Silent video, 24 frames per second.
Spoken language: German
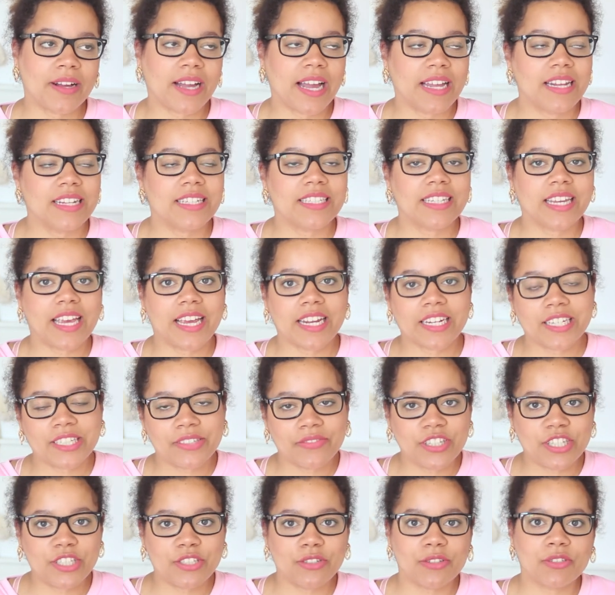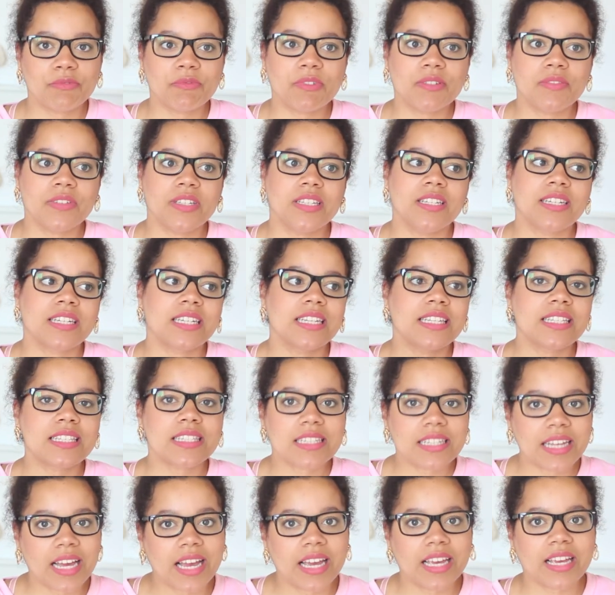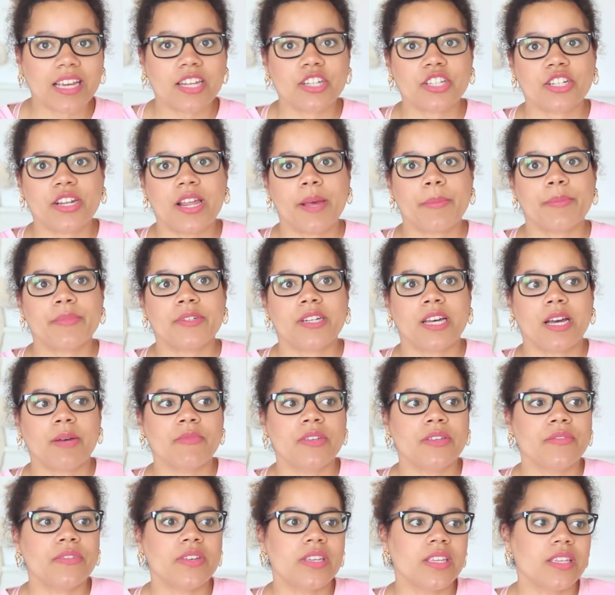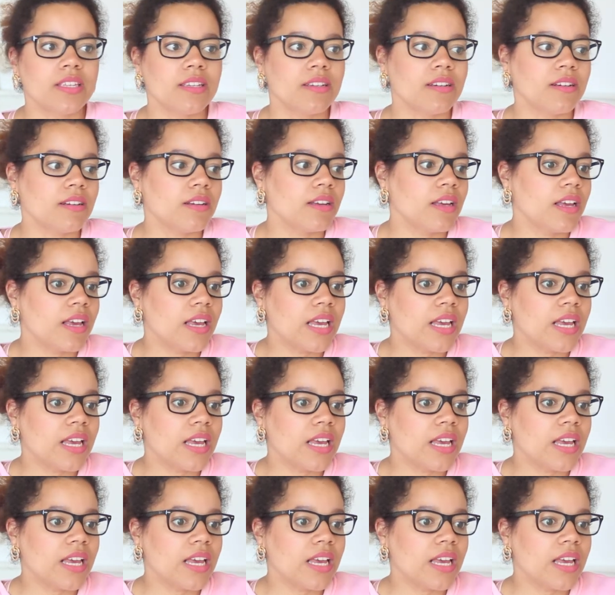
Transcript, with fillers: keine direkten Videos, wie wir hier Kisten reingeschleppt haben, wie wir hier,